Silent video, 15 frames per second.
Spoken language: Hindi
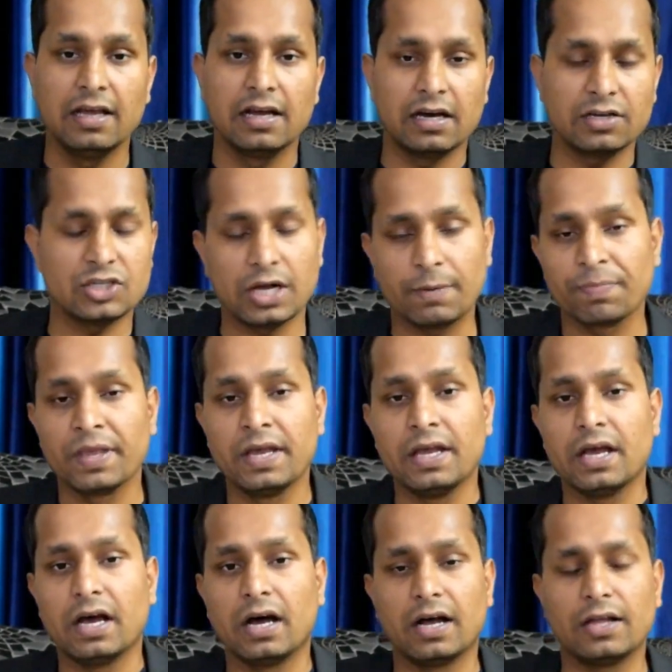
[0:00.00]

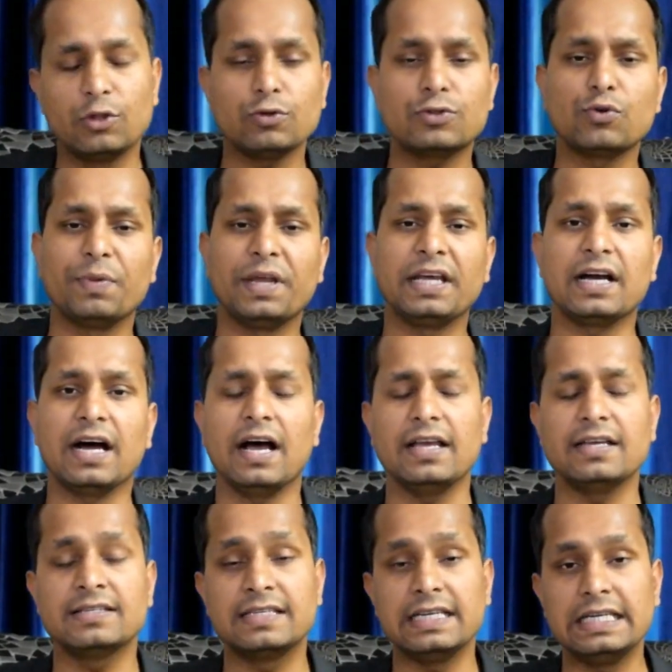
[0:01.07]
अच्छा दोस्तों मैंने कहा
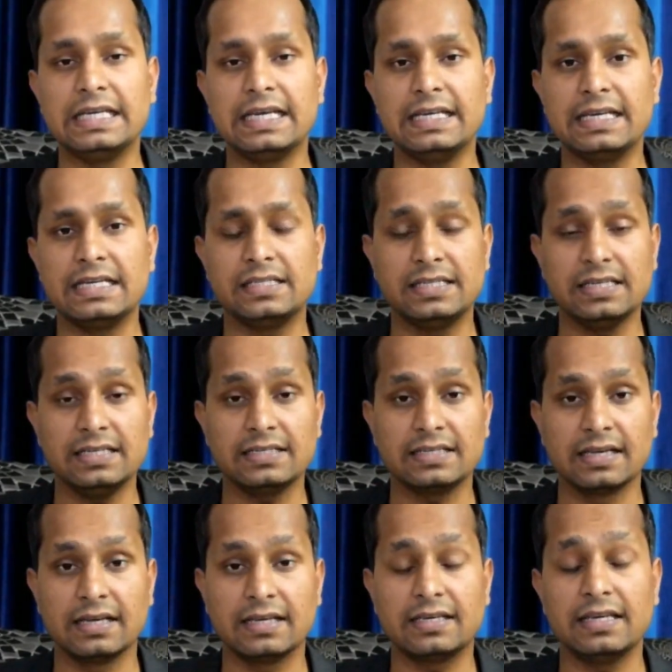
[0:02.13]
इसलिए ये चीज़
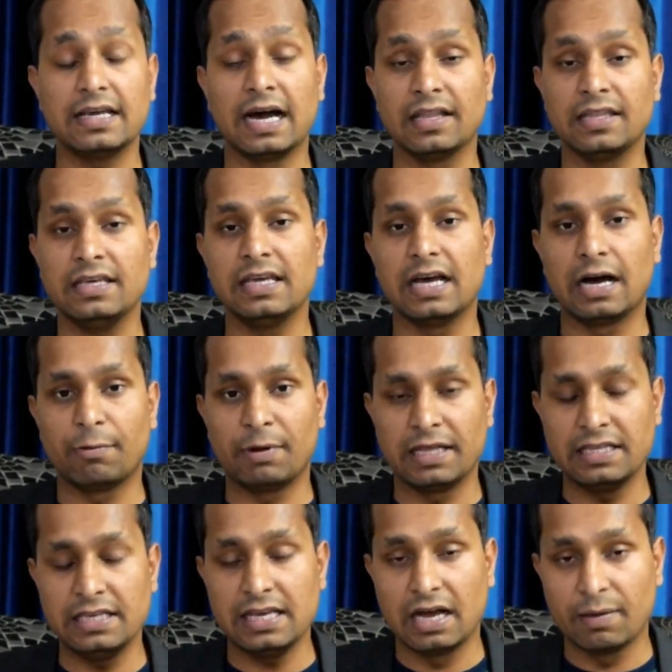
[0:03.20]
की आधी
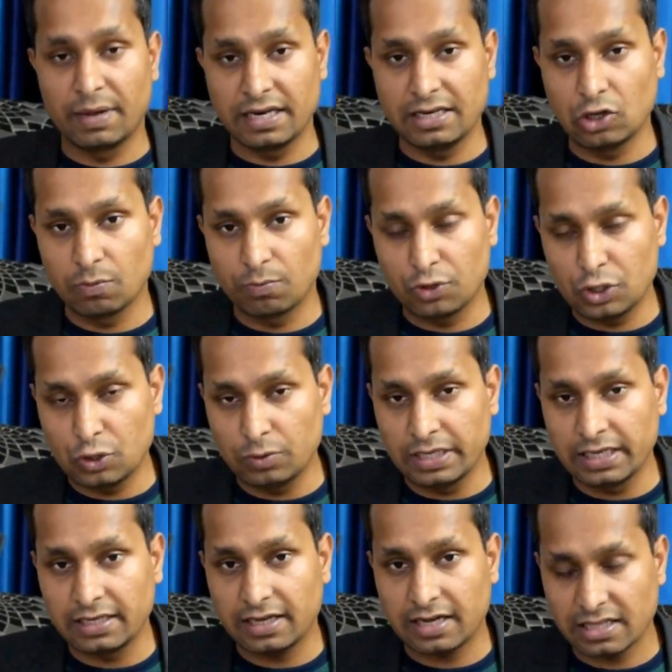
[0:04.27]
आबादी हमारी और पूरी दुनिया
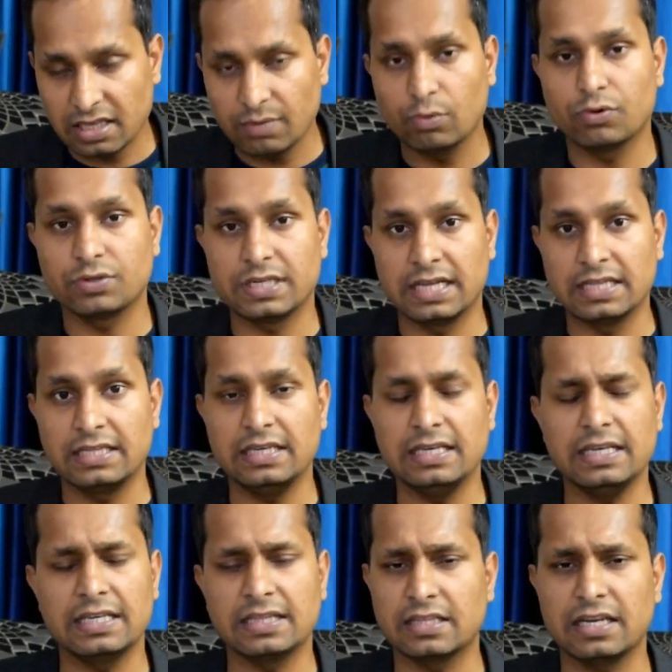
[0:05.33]
की ख़त्म हो जाती
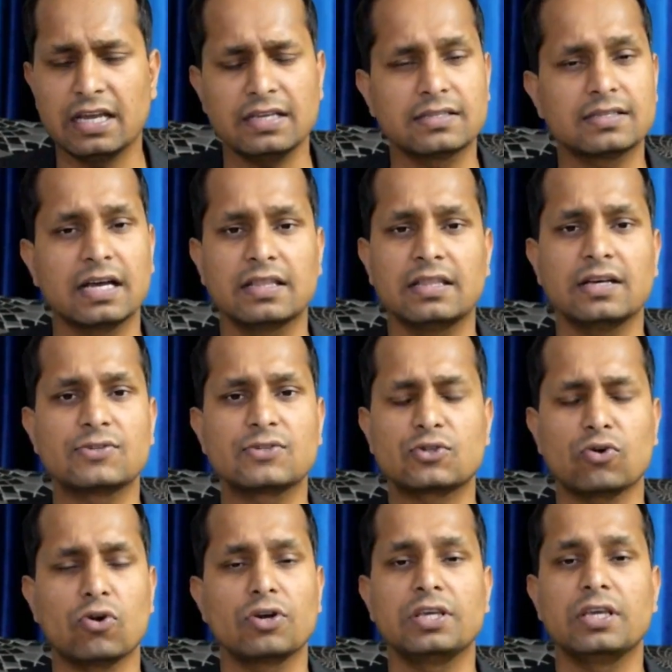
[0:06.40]
इतना ज़्यादा
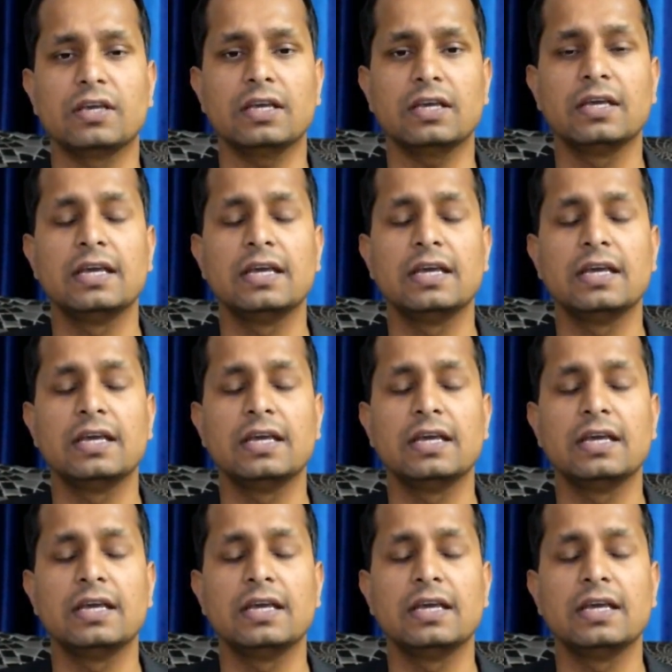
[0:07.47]
स्ट्रांग ये